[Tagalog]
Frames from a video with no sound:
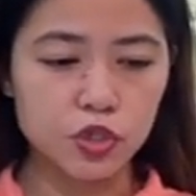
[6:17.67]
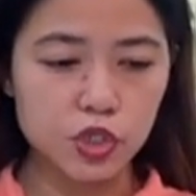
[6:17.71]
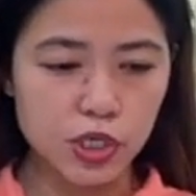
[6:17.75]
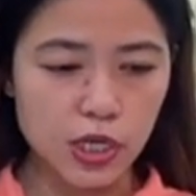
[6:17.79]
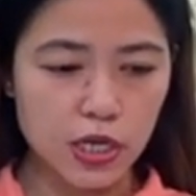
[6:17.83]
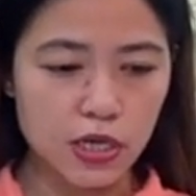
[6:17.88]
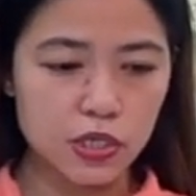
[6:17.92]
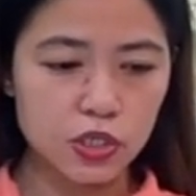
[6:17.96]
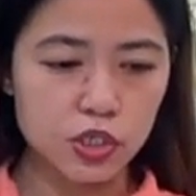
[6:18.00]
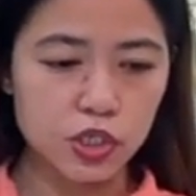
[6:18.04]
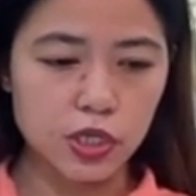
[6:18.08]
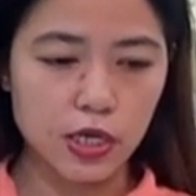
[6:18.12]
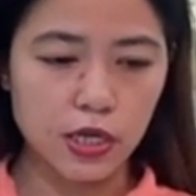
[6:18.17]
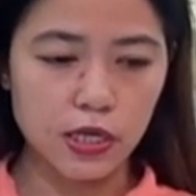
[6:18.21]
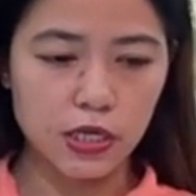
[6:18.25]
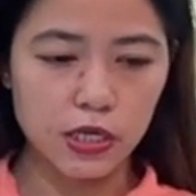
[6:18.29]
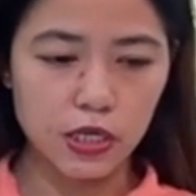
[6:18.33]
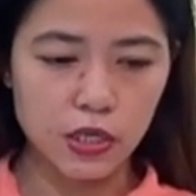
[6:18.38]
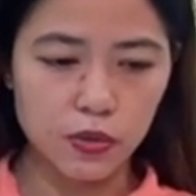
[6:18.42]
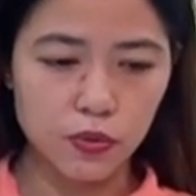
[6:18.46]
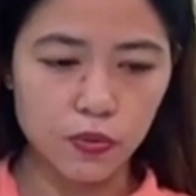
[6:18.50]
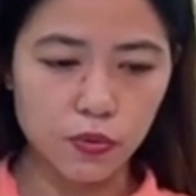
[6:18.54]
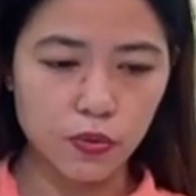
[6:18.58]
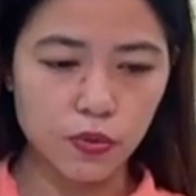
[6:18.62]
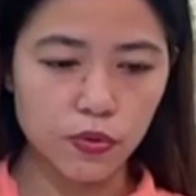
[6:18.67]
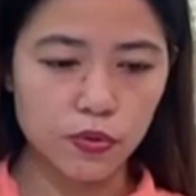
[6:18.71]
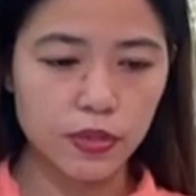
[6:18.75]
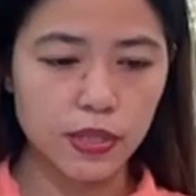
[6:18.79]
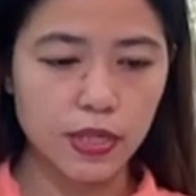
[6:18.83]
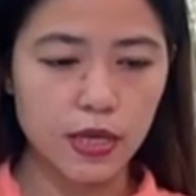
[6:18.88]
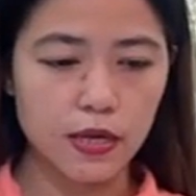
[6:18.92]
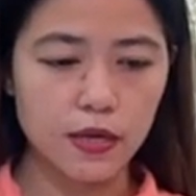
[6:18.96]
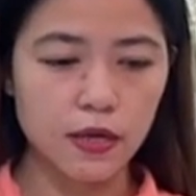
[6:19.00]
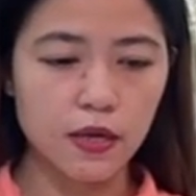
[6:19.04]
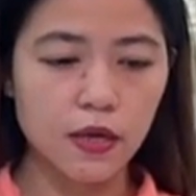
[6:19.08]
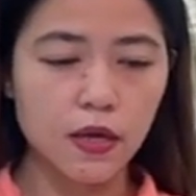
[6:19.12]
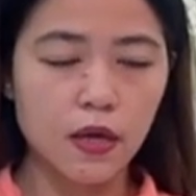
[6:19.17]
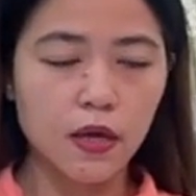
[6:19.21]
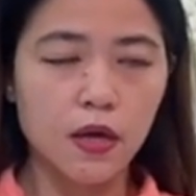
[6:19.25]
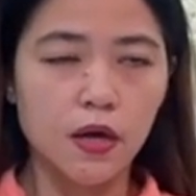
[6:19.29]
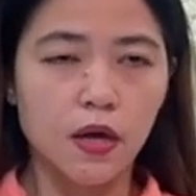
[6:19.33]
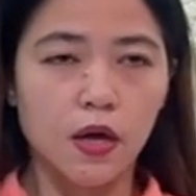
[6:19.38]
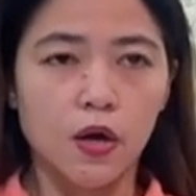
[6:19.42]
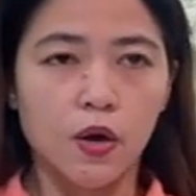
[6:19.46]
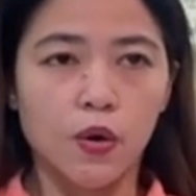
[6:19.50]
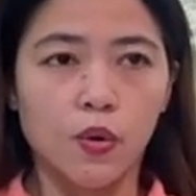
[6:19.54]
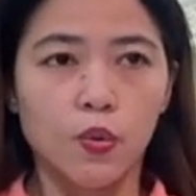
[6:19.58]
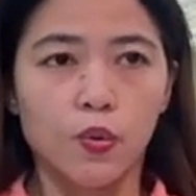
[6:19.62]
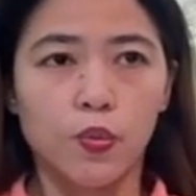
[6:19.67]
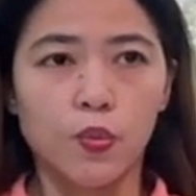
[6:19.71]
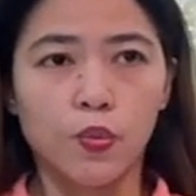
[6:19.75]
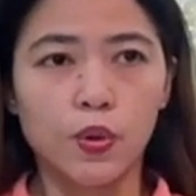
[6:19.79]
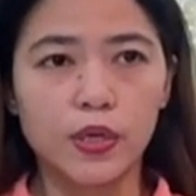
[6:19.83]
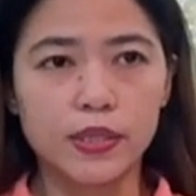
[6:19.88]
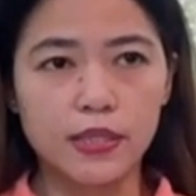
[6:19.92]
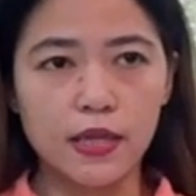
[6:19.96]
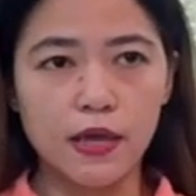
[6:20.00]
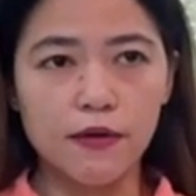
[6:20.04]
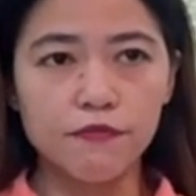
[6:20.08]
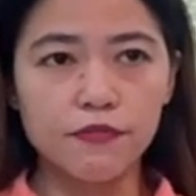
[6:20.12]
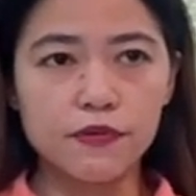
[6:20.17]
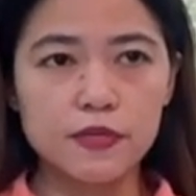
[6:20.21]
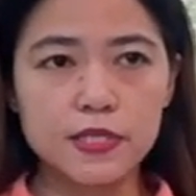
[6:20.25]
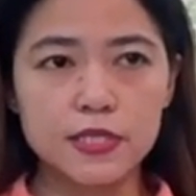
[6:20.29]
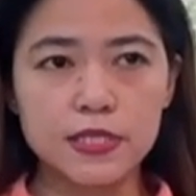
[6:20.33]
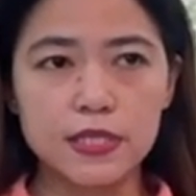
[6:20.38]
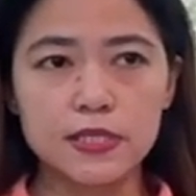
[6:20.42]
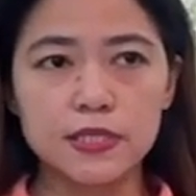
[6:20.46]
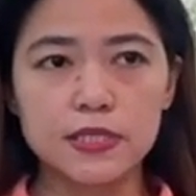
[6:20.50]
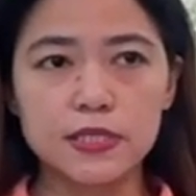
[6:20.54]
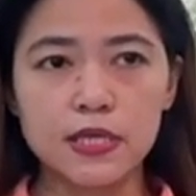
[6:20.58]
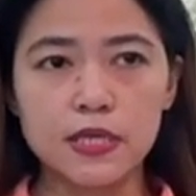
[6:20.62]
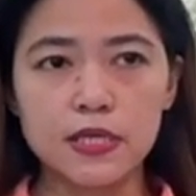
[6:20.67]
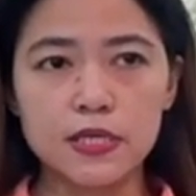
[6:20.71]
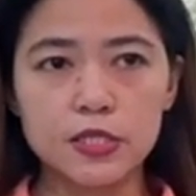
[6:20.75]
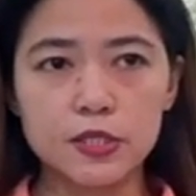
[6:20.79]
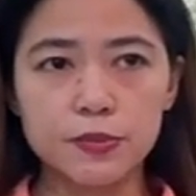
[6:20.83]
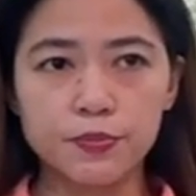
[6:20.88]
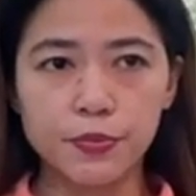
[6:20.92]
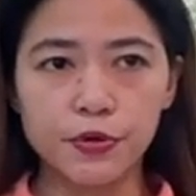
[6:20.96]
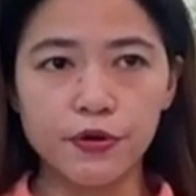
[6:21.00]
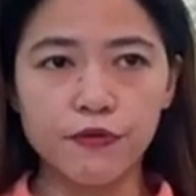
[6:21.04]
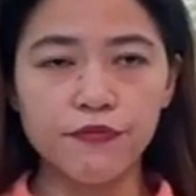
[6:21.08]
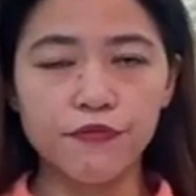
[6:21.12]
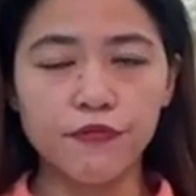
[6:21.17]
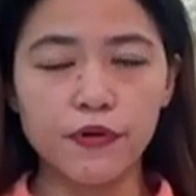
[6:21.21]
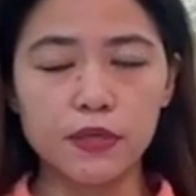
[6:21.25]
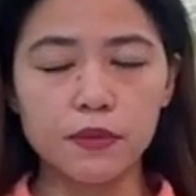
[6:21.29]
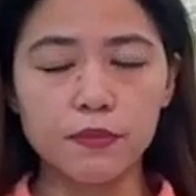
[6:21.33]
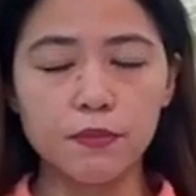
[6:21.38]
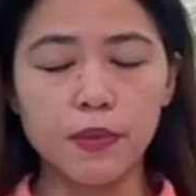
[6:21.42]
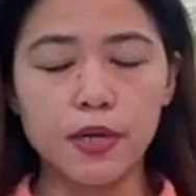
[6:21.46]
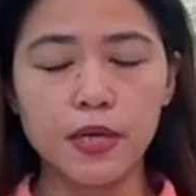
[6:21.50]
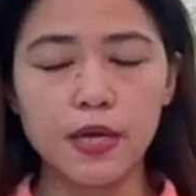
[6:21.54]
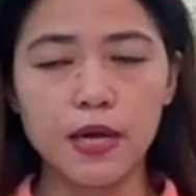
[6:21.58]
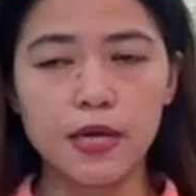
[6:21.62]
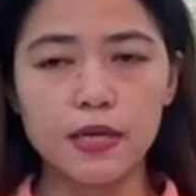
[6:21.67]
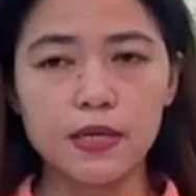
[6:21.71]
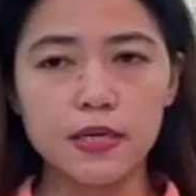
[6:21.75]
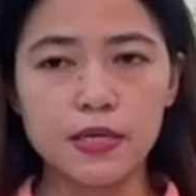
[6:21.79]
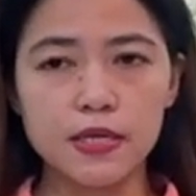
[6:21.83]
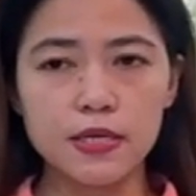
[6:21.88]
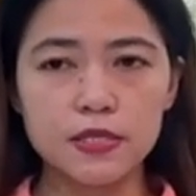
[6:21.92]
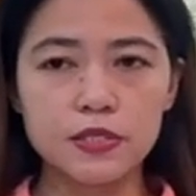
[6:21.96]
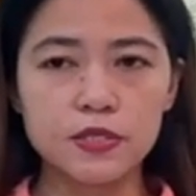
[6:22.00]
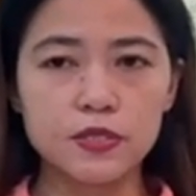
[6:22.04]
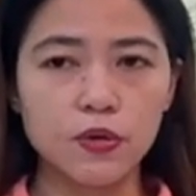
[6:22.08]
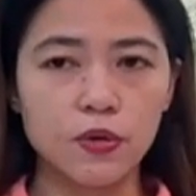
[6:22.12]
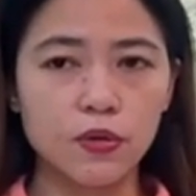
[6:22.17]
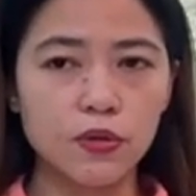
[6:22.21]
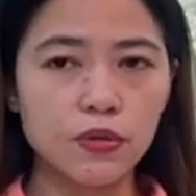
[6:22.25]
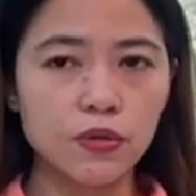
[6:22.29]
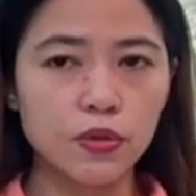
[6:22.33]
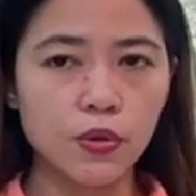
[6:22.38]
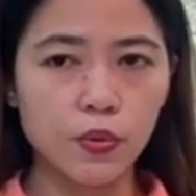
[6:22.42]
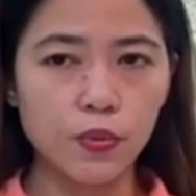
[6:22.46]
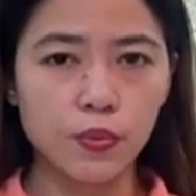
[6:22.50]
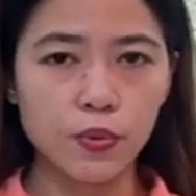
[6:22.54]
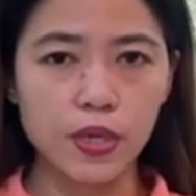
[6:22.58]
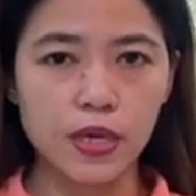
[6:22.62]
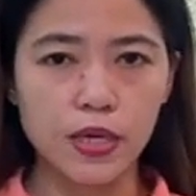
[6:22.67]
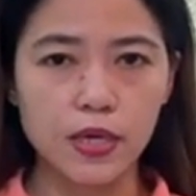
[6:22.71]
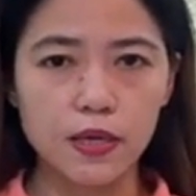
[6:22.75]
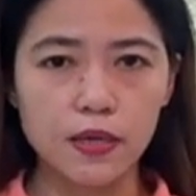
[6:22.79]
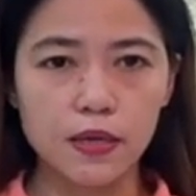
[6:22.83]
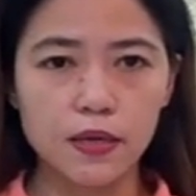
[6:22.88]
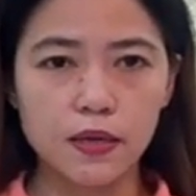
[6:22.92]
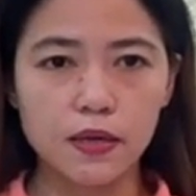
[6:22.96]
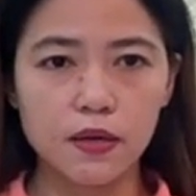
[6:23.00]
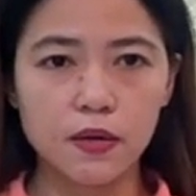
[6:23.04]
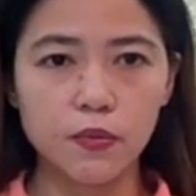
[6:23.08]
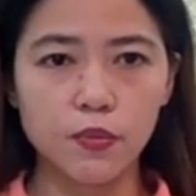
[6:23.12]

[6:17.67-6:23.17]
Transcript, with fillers: change ang Ginoo then Whatever, since He is perfect ba yan, He is all-knowing,